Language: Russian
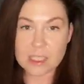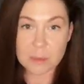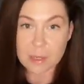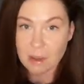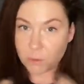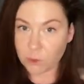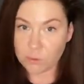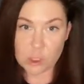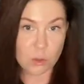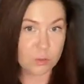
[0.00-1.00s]
если прям вот
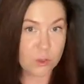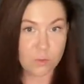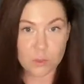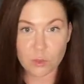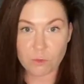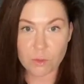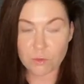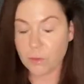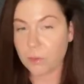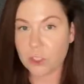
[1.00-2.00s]

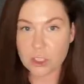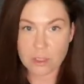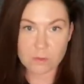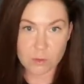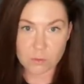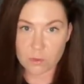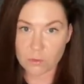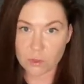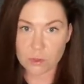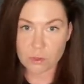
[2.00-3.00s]
все-все-все-все-все прочитать,
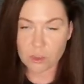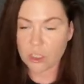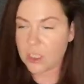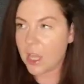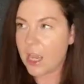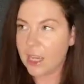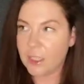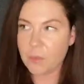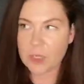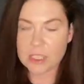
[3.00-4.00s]
все-все-все изучить,
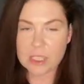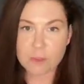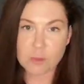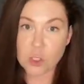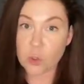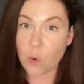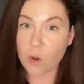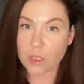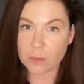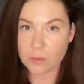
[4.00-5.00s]
это процентов
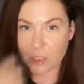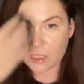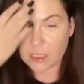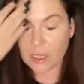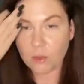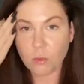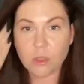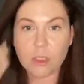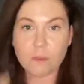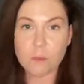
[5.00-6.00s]
40-50
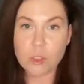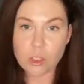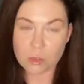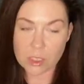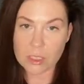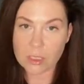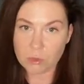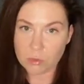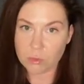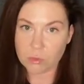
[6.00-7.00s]
от того, что я
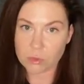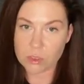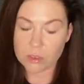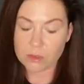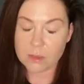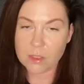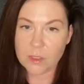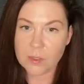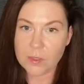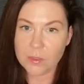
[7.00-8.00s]
даю на курсе.
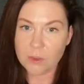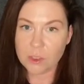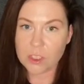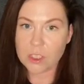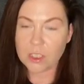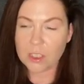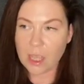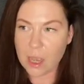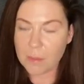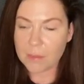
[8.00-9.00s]
То есть
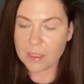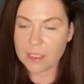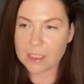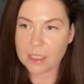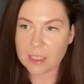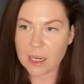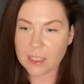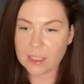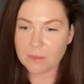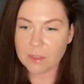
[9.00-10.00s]
там мы
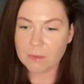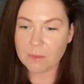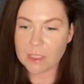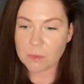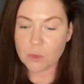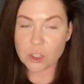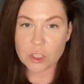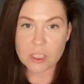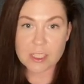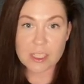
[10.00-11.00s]
затрагиваем,
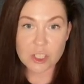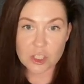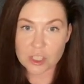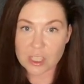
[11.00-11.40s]
возможно, те